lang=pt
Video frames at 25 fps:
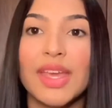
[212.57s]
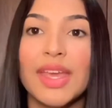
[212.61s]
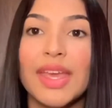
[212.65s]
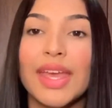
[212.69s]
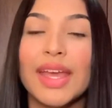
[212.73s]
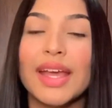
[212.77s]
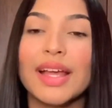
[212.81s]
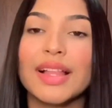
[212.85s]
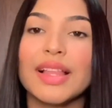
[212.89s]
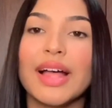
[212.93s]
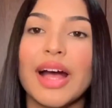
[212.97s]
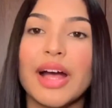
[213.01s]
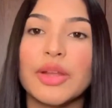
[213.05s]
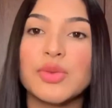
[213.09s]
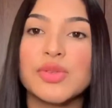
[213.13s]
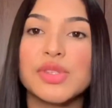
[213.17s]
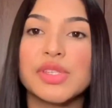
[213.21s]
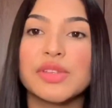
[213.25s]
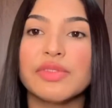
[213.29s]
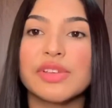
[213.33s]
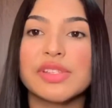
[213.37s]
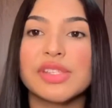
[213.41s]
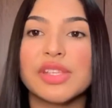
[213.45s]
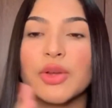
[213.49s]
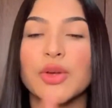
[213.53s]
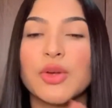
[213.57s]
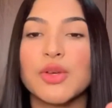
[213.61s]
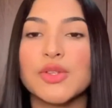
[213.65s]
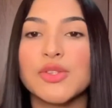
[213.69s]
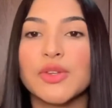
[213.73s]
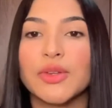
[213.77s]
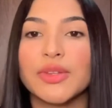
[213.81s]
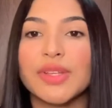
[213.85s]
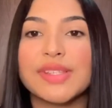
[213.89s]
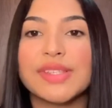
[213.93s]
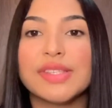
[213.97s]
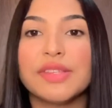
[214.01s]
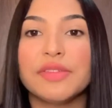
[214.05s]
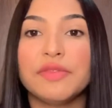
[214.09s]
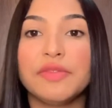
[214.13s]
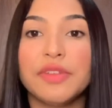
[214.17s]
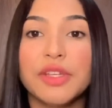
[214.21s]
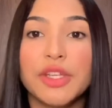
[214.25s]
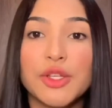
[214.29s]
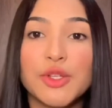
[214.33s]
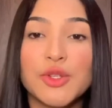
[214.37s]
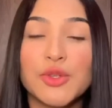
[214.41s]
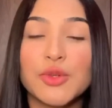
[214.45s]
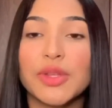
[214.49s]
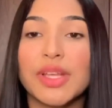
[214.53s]
E claro, se você gostou desse
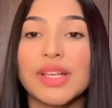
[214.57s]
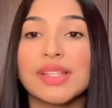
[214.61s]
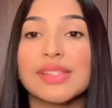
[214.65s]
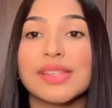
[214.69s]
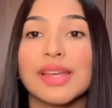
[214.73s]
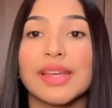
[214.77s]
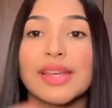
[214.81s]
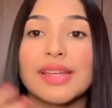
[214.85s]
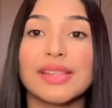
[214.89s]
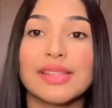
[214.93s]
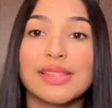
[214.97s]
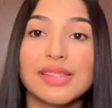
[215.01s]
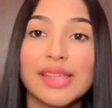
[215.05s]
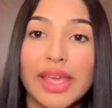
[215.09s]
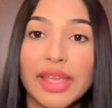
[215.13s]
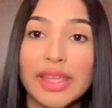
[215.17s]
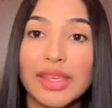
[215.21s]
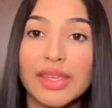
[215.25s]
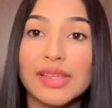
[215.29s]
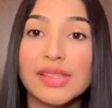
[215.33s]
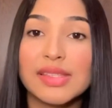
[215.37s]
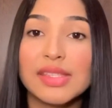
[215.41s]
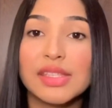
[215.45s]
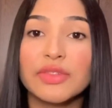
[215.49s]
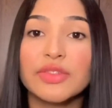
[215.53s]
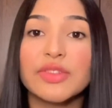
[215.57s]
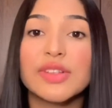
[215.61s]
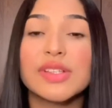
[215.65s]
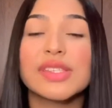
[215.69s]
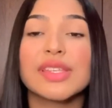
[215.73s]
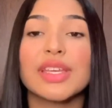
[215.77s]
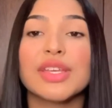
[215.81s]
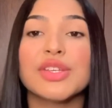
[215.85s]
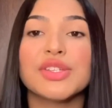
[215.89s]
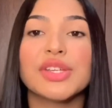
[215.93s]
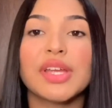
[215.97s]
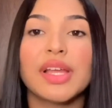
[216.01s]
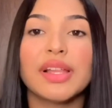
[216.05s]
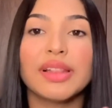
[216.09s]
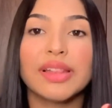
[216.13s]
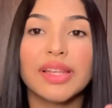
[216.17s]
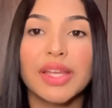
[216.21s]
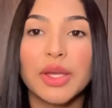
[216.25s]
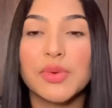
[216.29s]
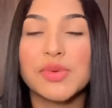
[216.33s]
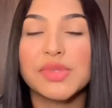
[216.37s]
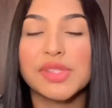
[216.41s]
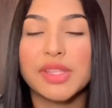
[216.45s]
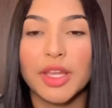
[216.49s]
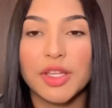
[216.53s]
vídeo, dessa resenha, se você já
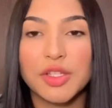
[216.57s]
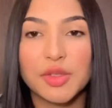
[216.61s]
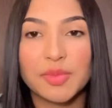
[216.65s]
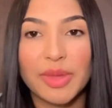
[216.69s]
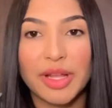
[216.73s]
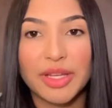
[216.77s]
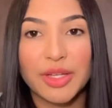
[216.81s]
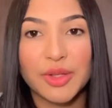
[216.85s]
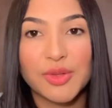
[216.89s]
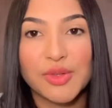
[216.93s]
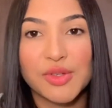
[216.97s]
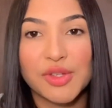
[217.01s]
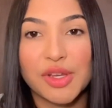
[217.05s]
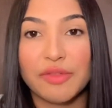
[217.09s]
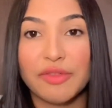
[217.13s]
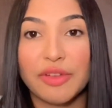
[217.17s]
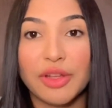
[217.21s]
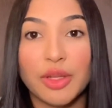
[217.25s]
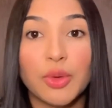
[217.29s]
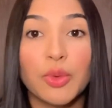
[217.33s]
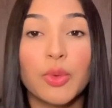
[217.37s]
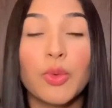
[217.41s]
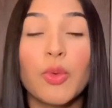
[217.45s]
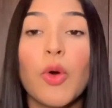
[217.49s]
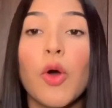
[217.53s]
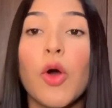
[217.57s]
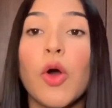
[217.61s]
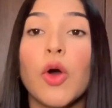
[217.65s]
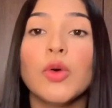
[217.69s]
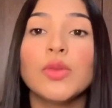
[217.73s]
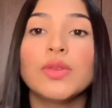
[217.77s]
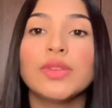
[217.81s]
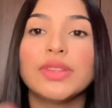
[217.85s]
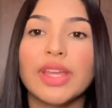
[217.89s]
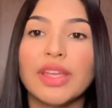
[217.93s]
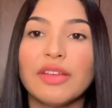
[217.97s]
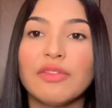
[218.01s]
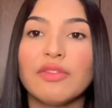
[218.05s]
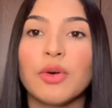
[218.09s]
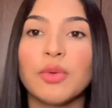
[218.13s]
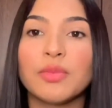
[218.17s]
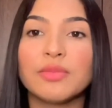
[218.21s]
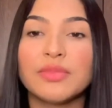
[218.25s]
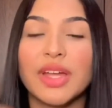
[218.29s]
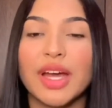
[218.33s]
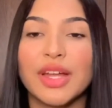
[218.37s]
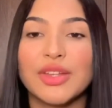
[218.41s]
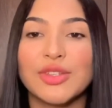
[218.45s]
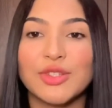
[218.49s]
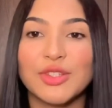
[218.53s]
leu Os Sete Maridos de Evelyn Hugo ou tem
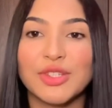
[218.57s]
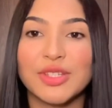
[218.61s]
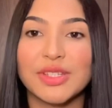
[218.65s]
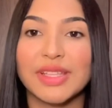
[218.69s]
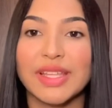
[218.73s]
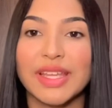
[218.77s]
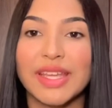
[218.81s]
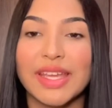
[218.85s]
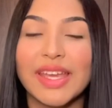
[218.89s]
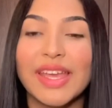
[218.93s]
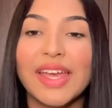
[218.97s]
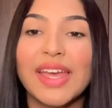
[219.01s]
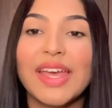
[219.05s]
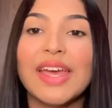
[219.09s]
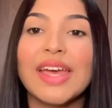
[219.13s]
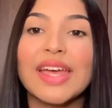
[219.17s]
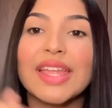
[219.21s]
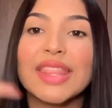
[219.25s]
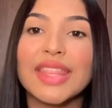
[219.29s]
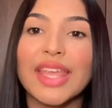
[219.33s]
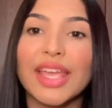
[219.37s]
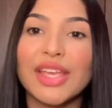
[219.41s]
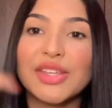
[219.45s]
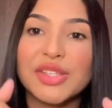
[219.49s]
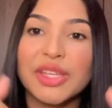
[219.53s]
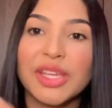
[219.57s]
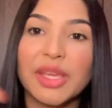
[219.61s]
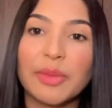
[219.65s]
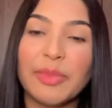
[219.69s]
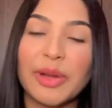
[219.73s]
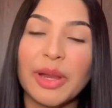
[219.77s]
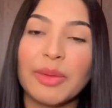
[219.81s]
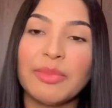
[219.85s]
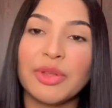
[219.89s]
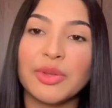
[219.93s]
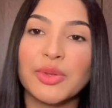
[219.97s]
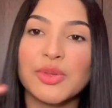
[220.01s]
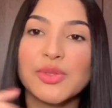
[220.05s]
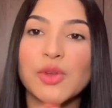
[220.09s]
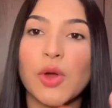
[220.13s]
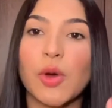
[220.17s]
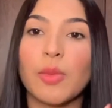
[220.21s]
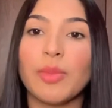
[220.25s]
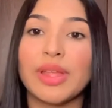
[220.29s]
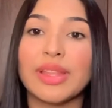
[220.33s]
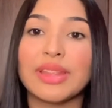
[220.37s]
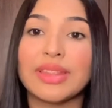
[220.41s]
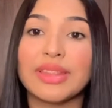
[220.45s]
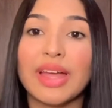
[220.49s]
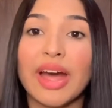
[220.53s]
vontade de ler, deixe aqui para mim nos
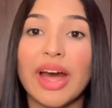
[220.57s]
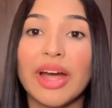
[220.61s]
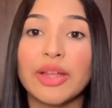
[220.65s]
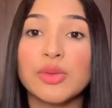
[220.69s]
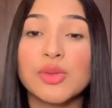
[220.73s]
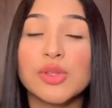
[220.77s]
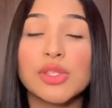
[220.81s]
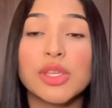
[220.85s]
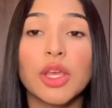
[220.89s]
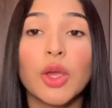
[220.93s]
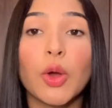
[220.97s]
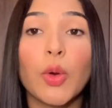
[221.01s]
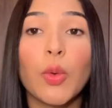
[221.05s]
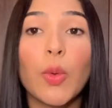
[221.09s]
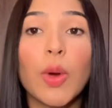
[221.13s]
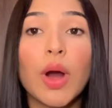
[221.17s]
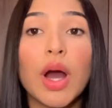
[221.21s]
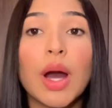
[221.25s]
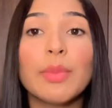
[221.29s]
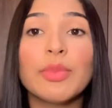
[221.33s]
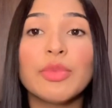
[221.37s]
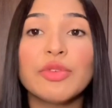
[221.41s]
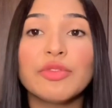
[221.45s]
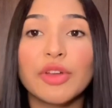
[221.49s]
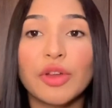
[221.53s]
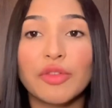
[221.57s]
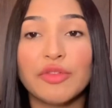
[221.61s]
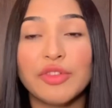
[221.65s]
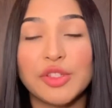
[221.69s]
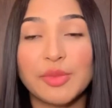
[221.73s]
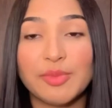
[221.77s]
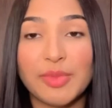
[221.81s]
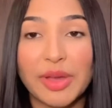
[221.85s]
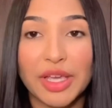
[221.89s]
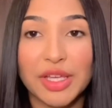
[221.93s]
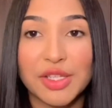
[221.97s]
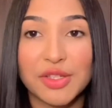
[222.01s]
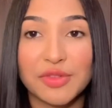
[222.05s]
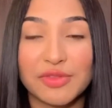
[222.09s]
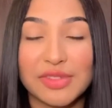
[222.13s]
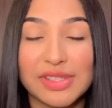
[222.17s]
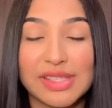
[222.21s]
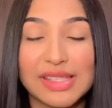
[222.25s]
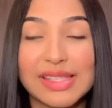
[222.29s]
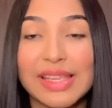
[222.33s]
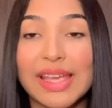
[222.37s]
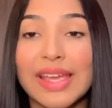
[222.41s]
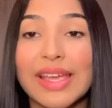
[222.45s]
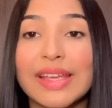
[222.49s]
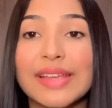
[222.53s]
comentários que eu amo ver o feedback de
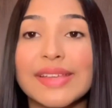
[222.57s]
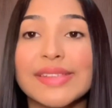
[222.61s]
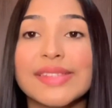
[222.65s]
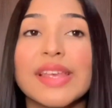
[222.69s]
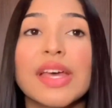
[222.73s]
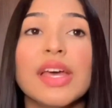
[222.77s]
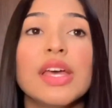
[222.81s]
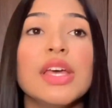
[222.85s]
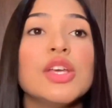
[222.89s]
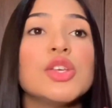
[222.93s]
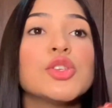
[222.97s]
vocês.